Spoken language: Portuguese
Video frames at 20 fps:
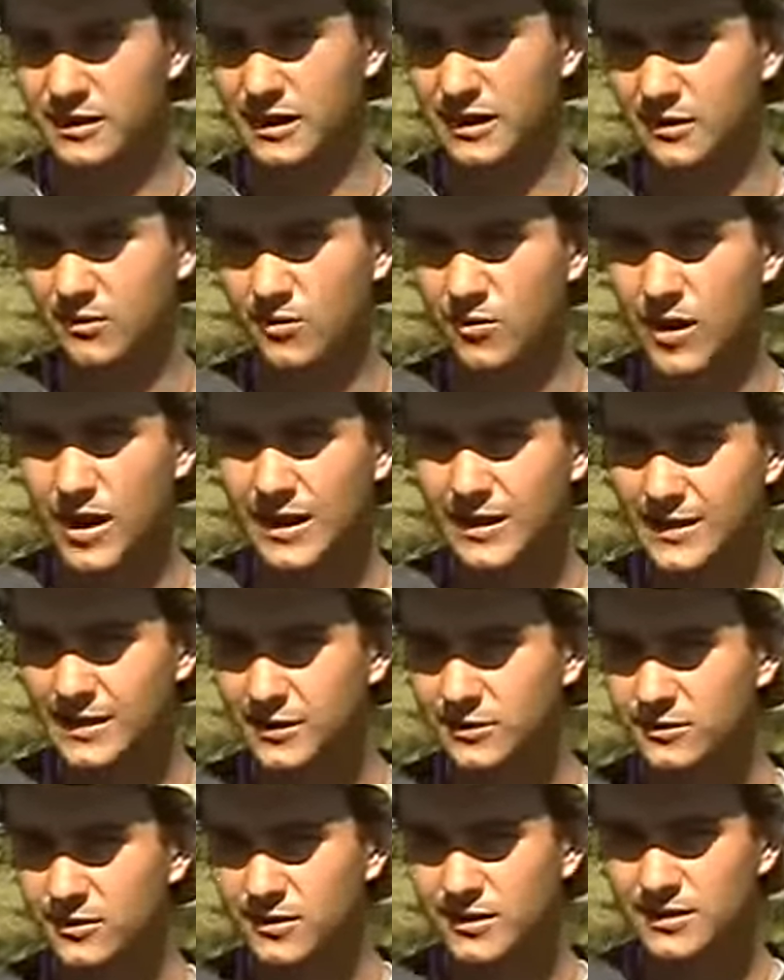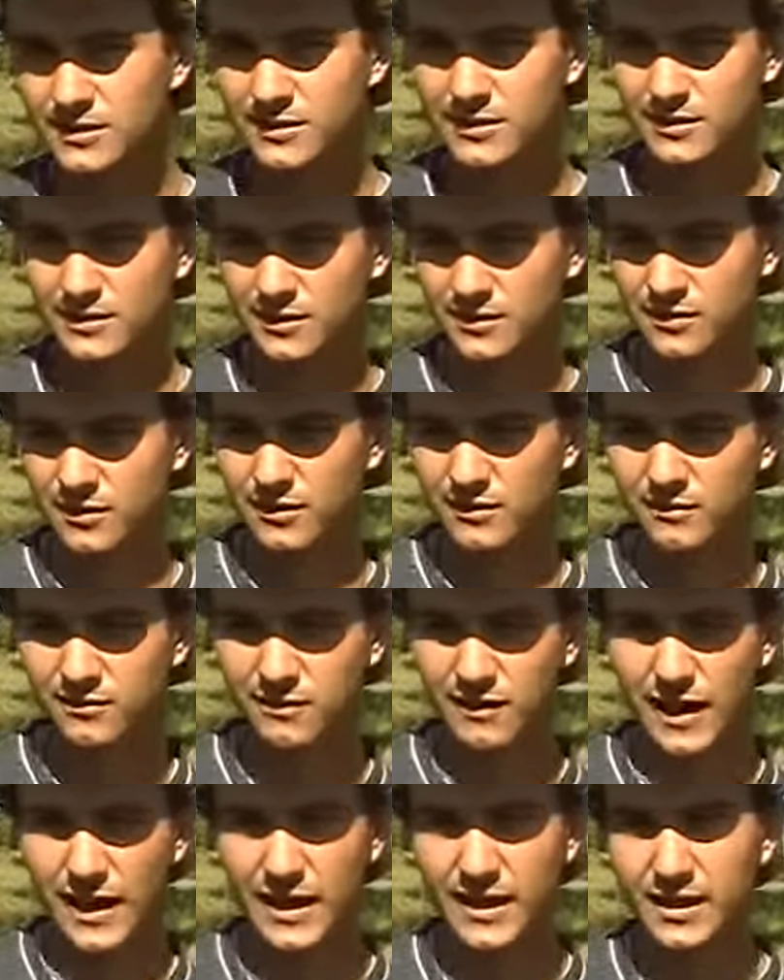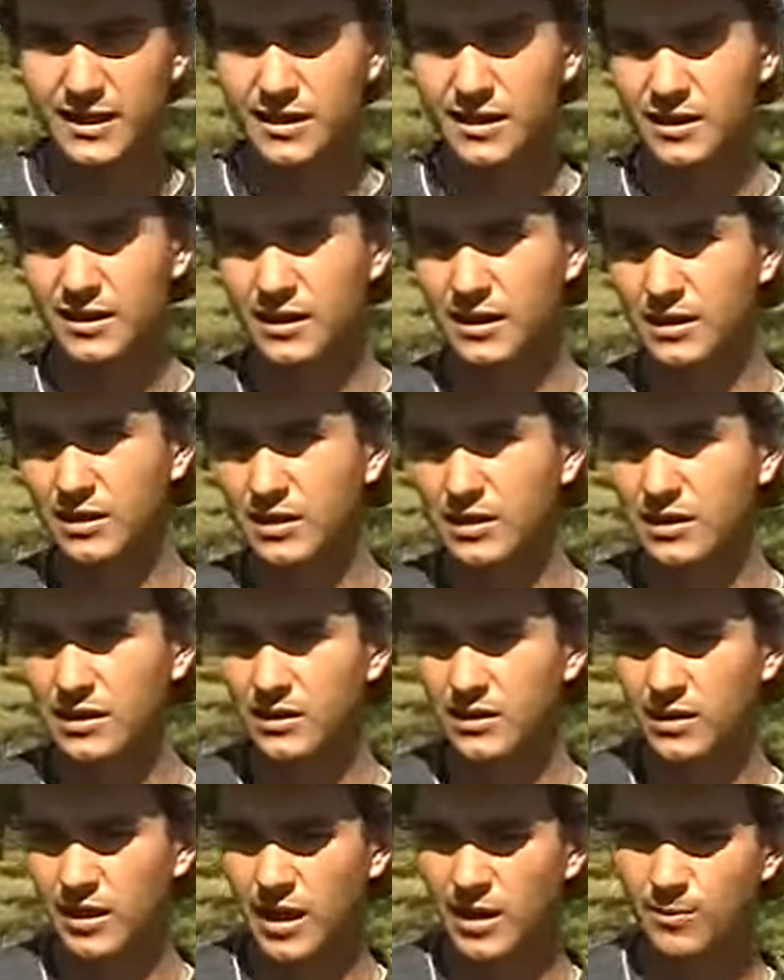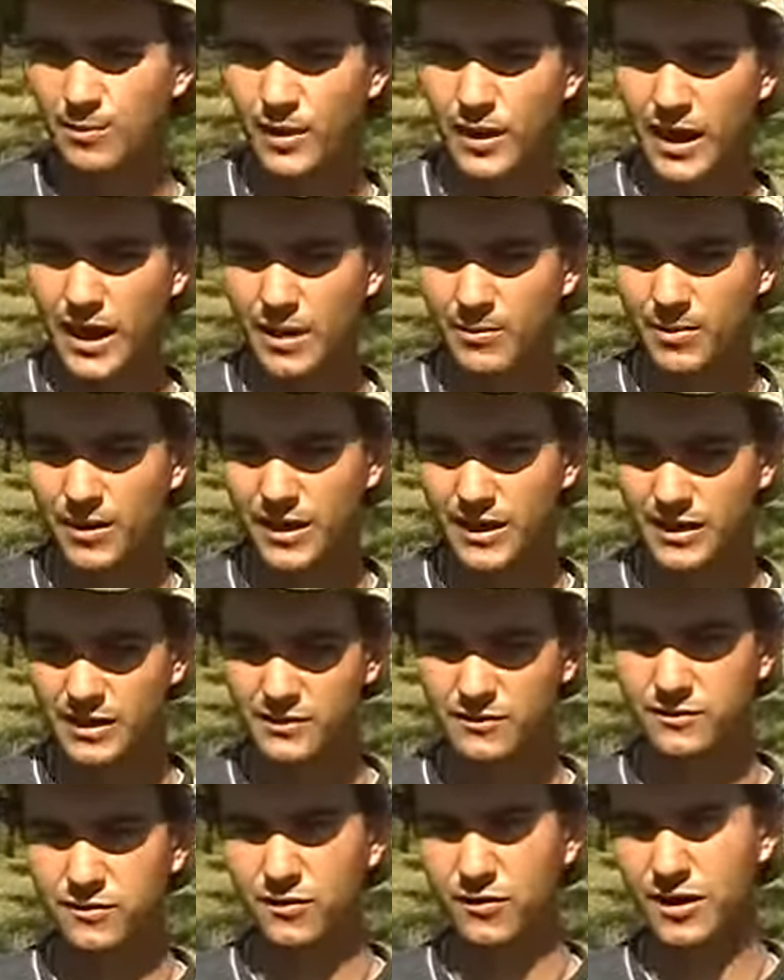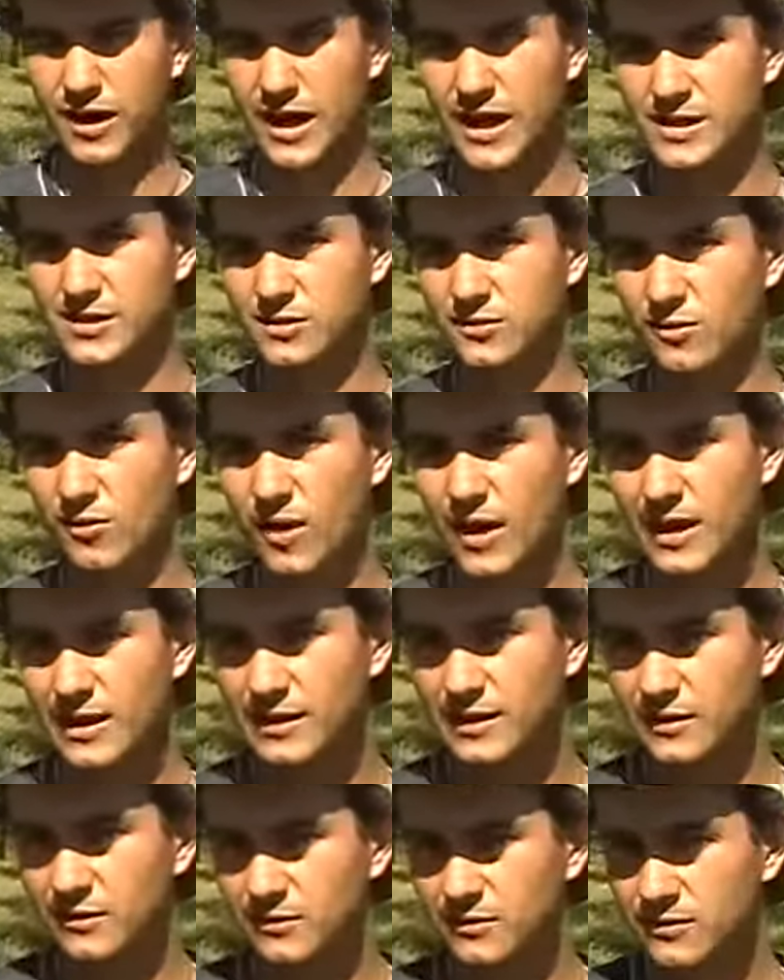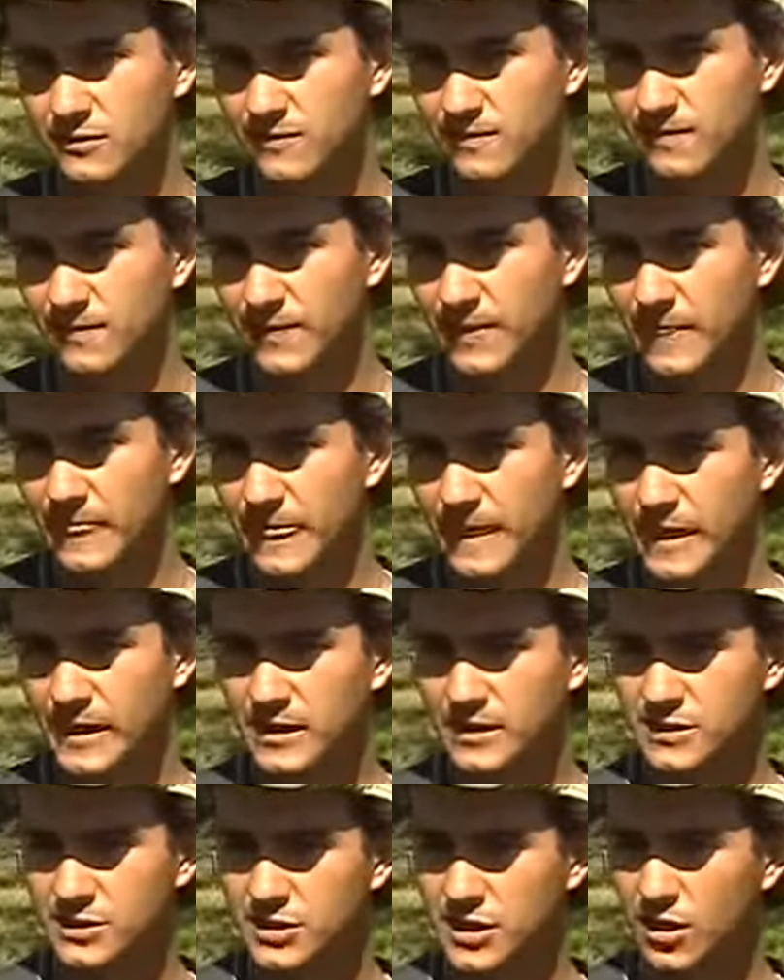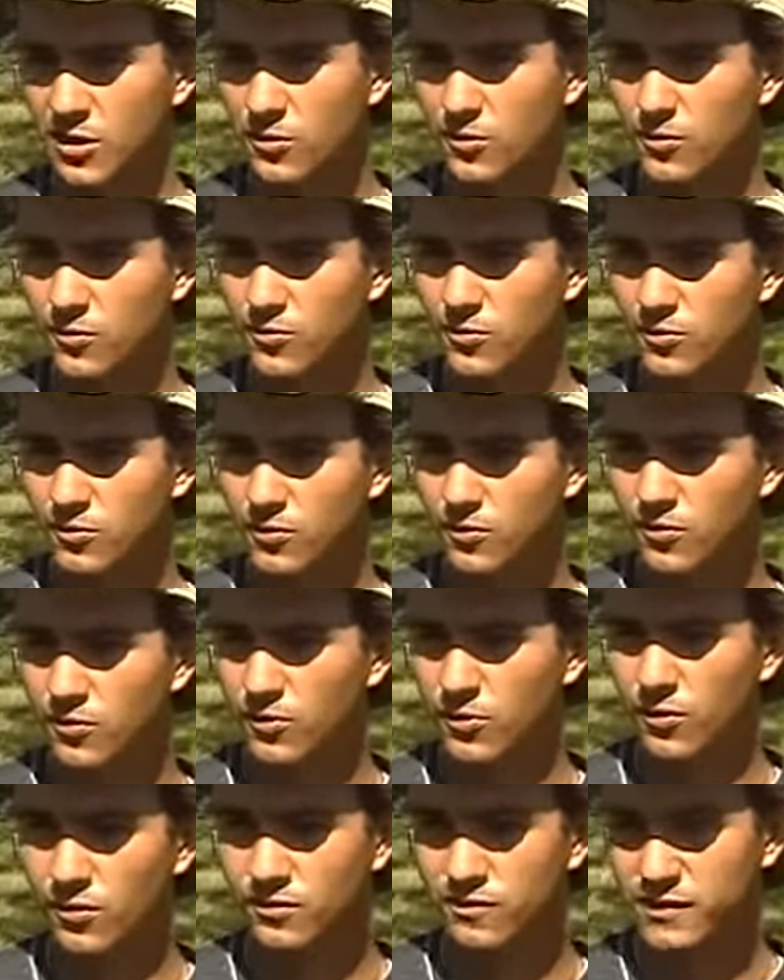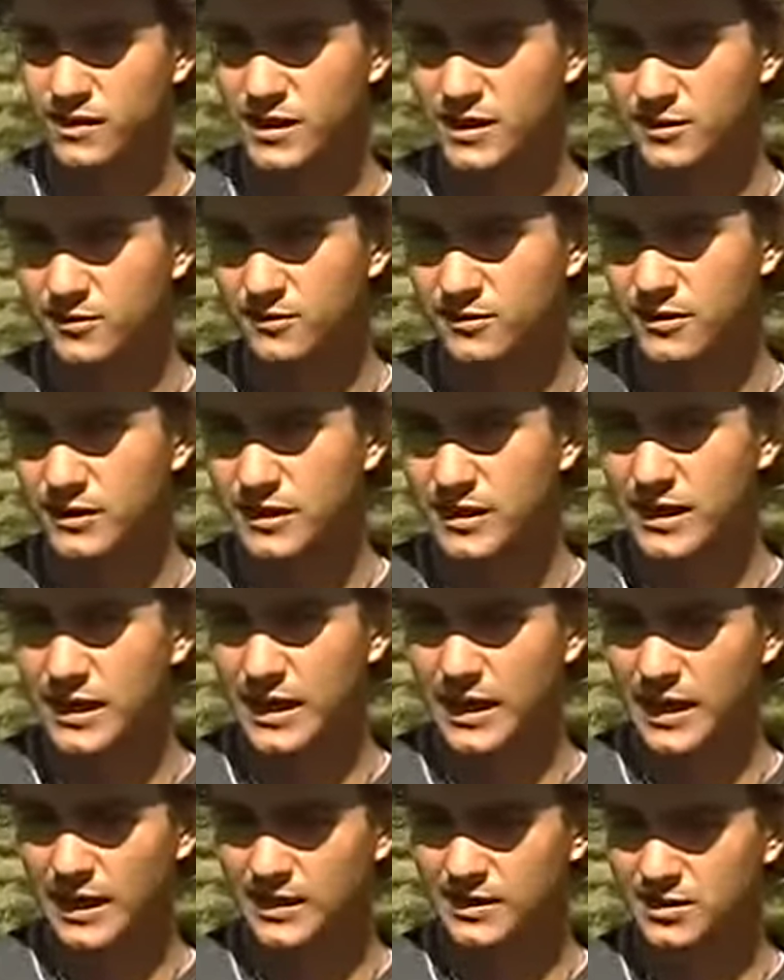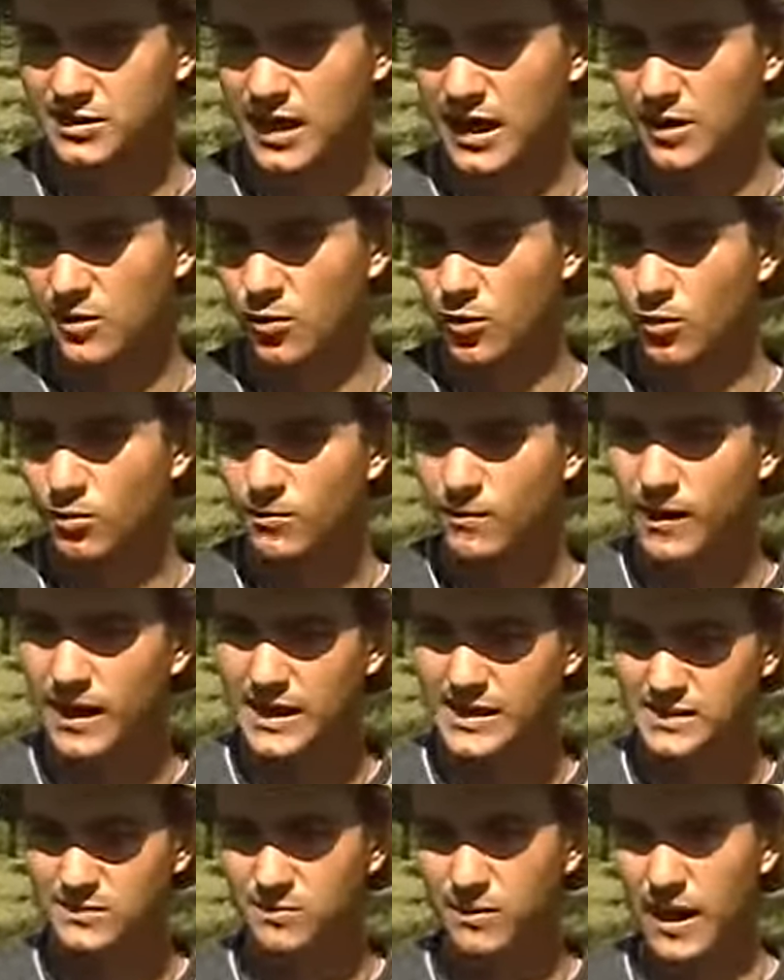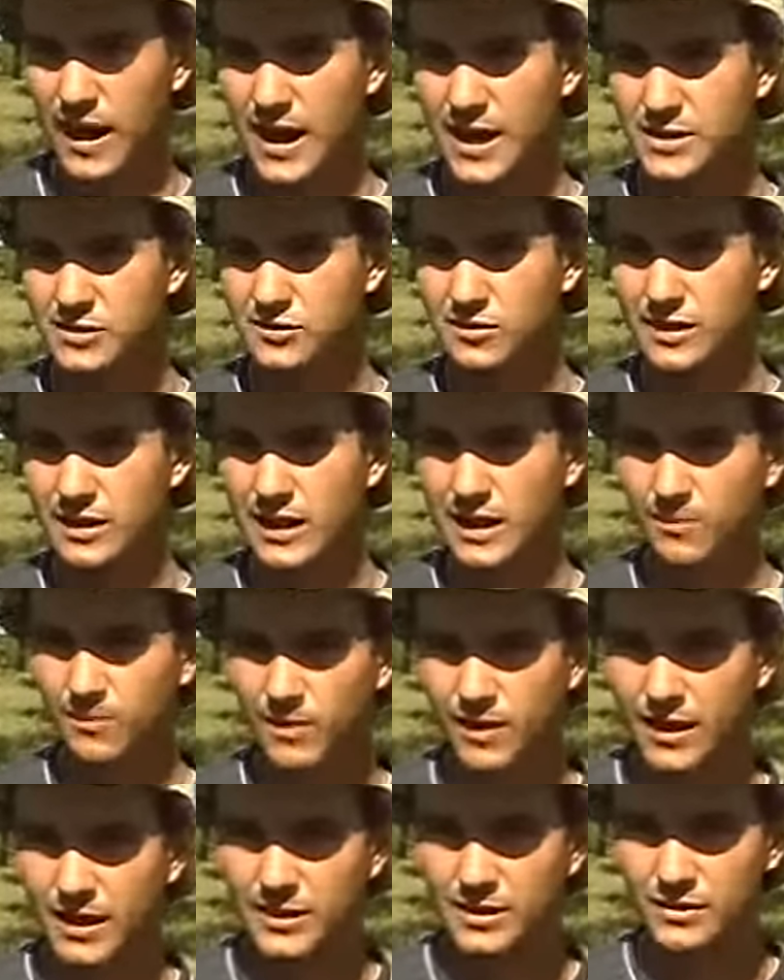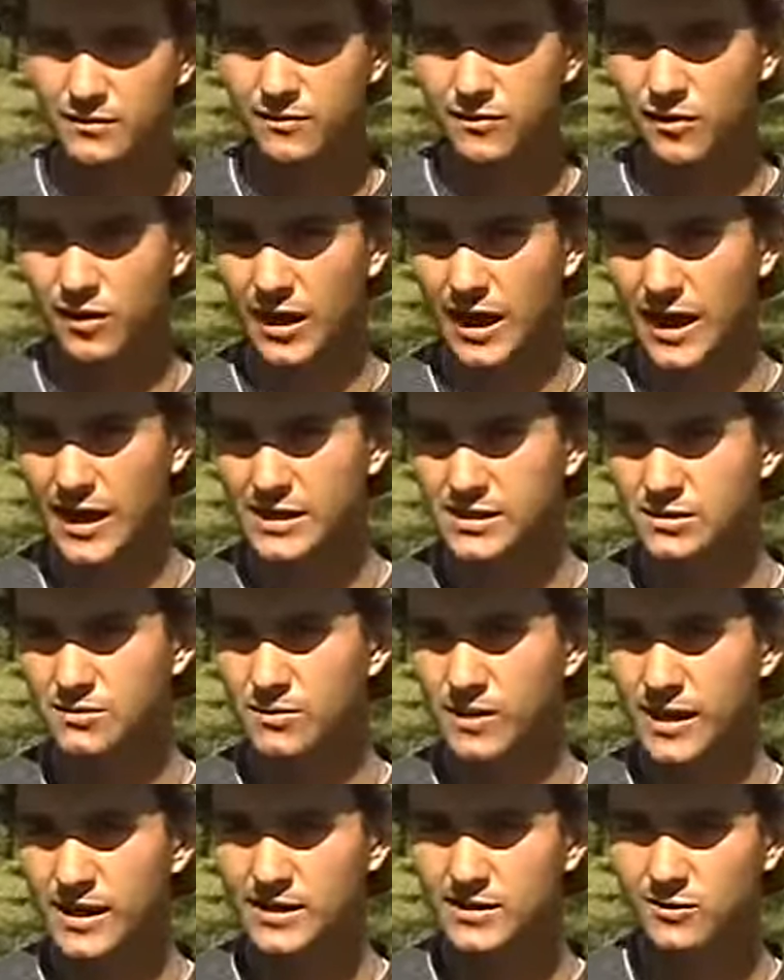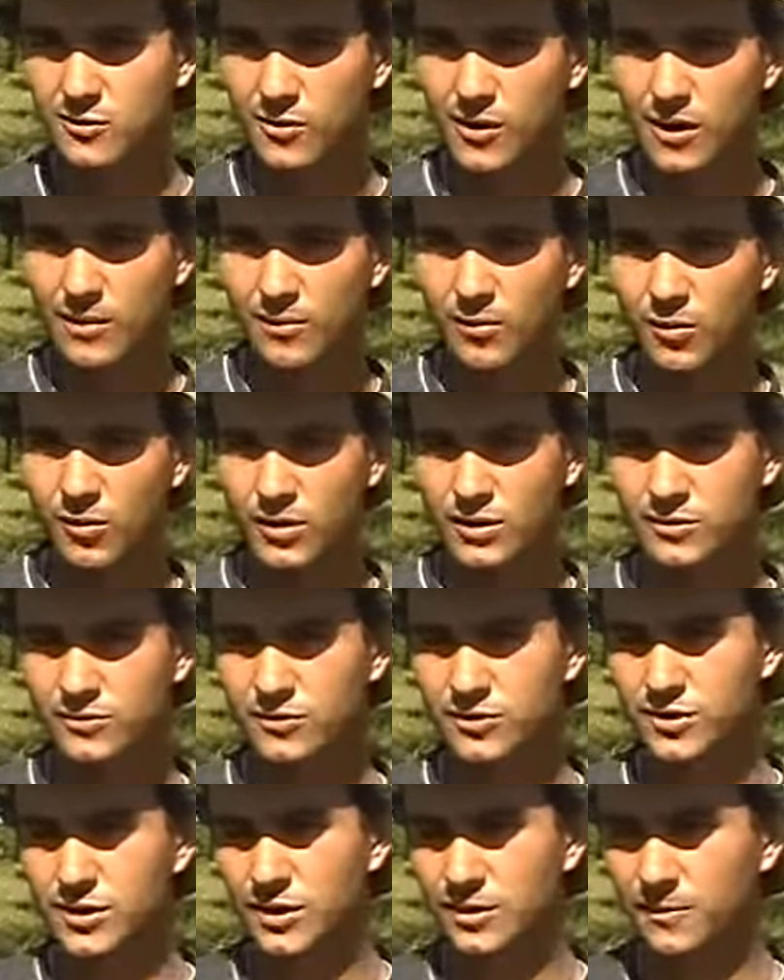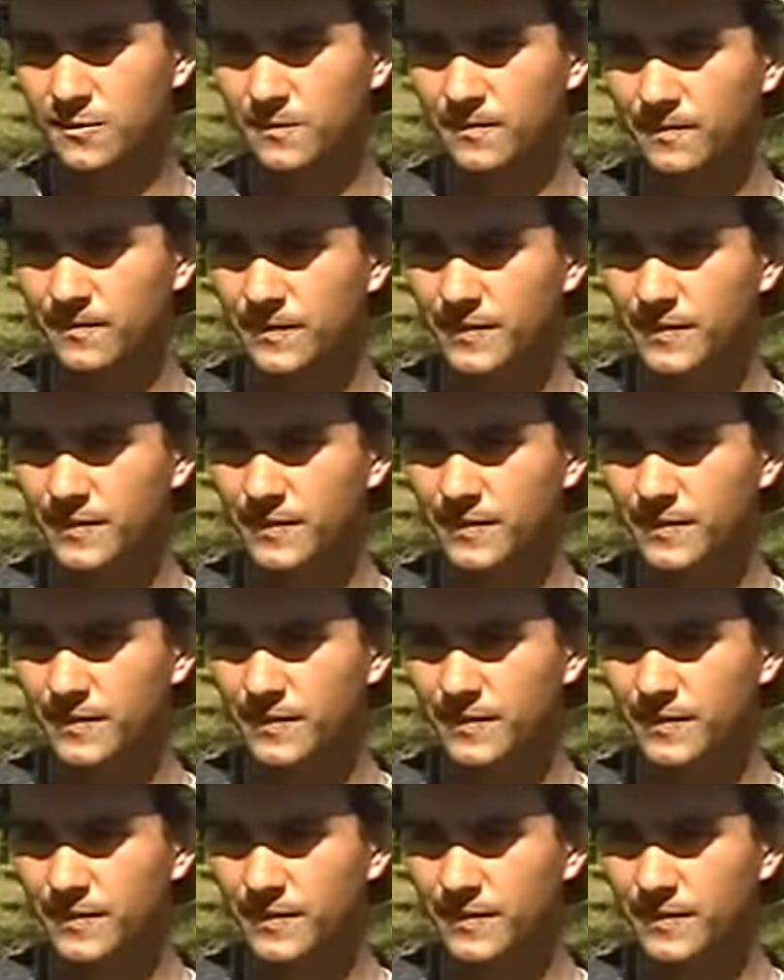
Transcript: dele com a língua, então ele vai e apreende forragem com a língua. Já o, o ovino ele já come mais baixo e ele apreende a forragem mais com a boca no chão.